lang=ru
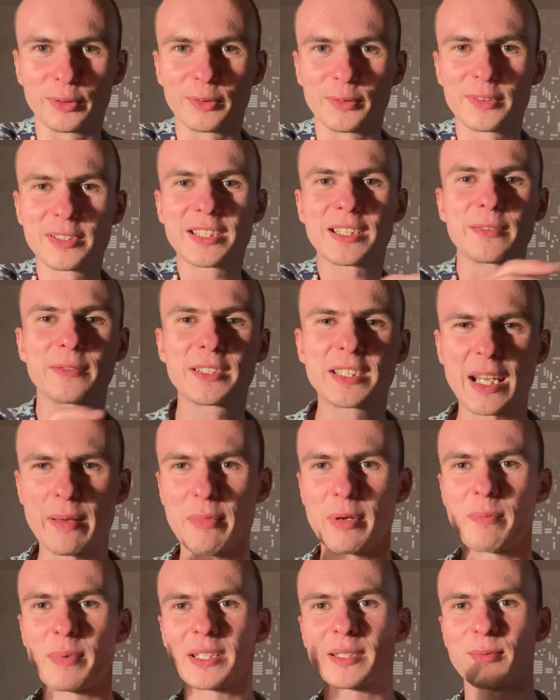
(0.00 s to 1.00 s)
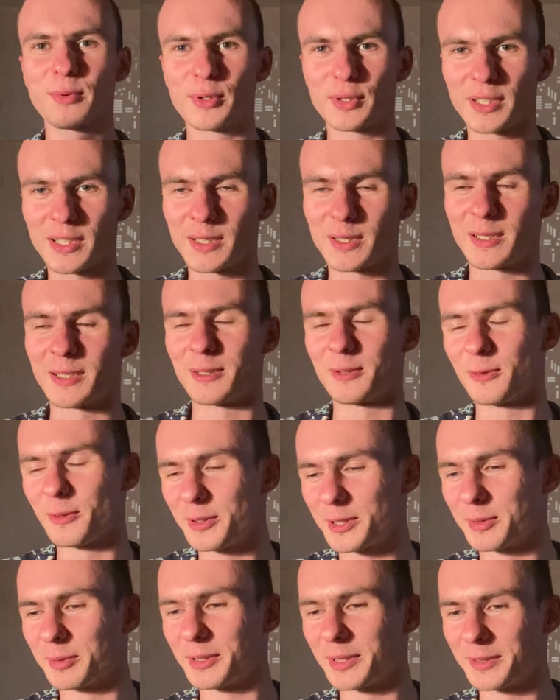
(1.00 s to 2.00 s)
вы, вы сами посмотрите. Ну, в
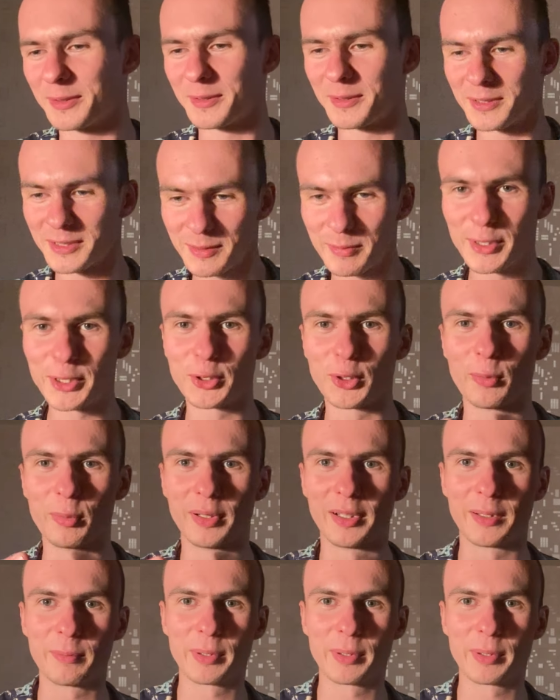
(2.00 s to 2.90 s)
общем-то, смешно было.